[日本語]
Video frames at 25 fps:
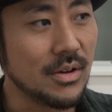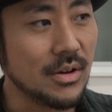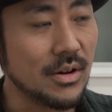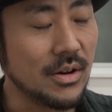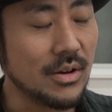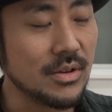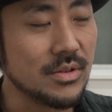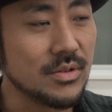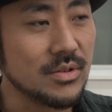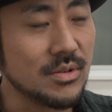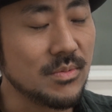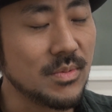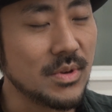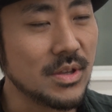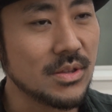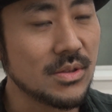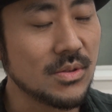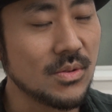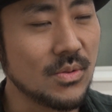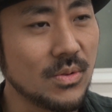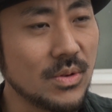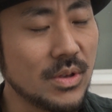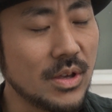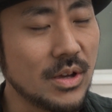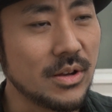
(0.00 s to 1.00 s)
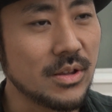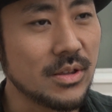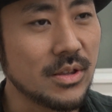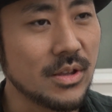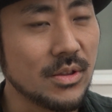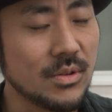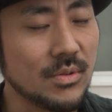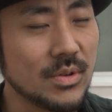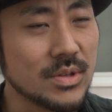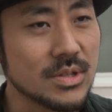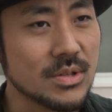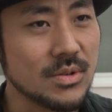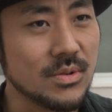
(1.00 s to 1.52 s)
ああいうイベントをやれた
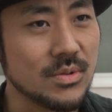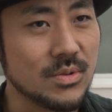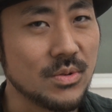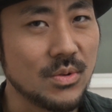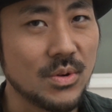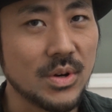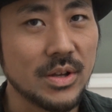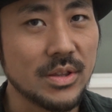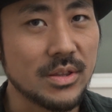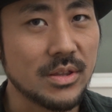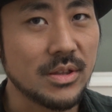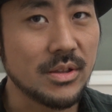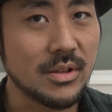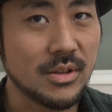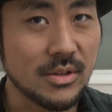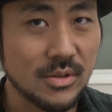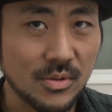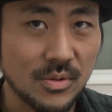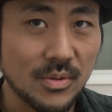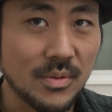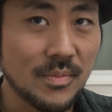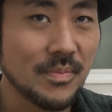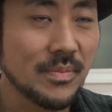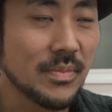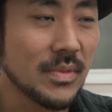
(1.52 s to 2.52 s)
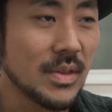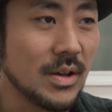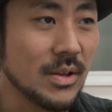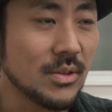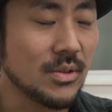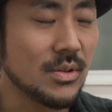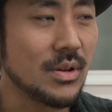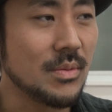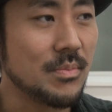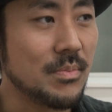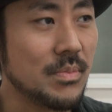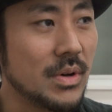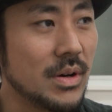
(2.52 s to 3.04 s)
のはすごく良かったなと。あ
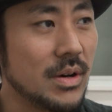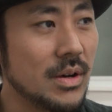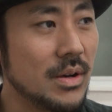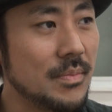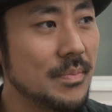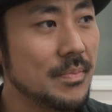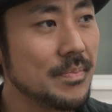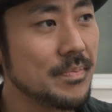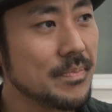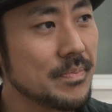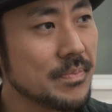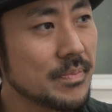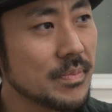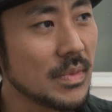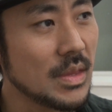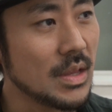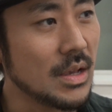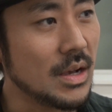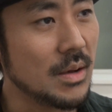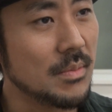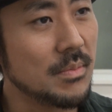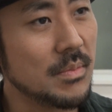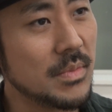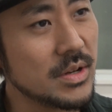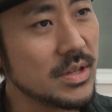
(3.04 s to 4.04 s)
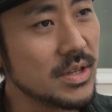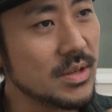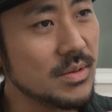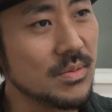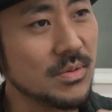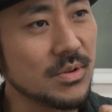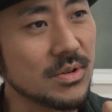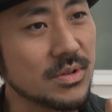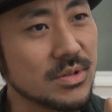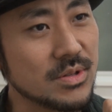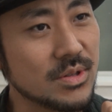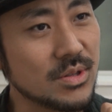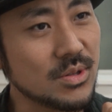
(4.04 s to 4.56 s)
とやっぱあんまり
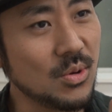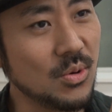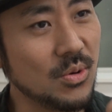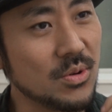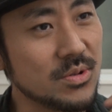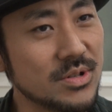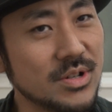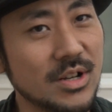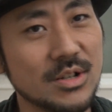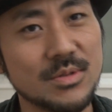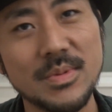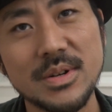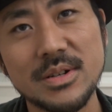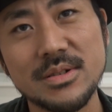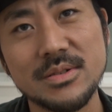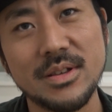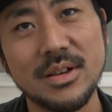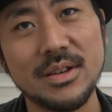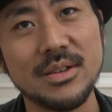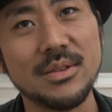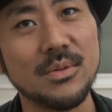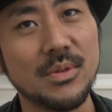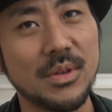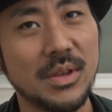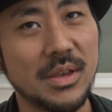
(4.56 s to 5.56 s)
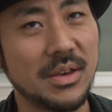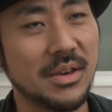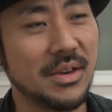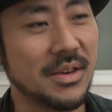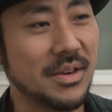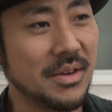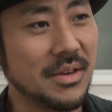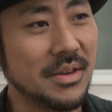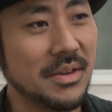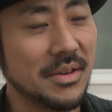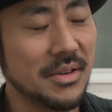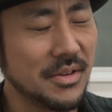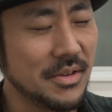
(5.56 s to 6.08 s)
僕トークがうまくないので
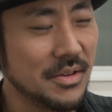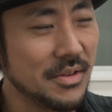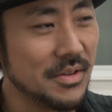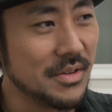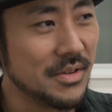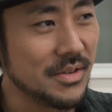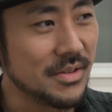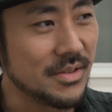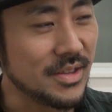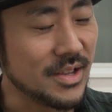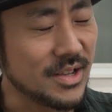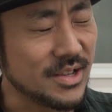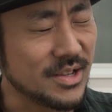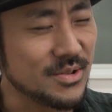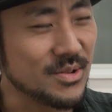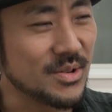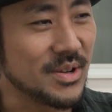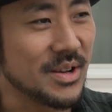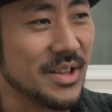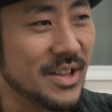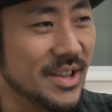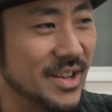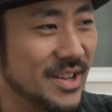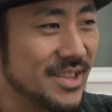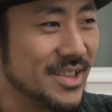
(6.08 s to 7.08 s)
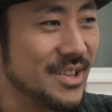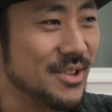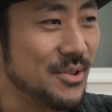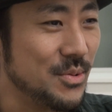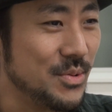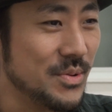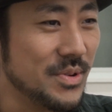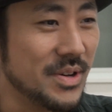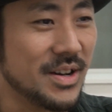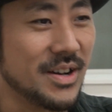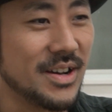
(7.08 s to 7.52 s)
できるかなっていう不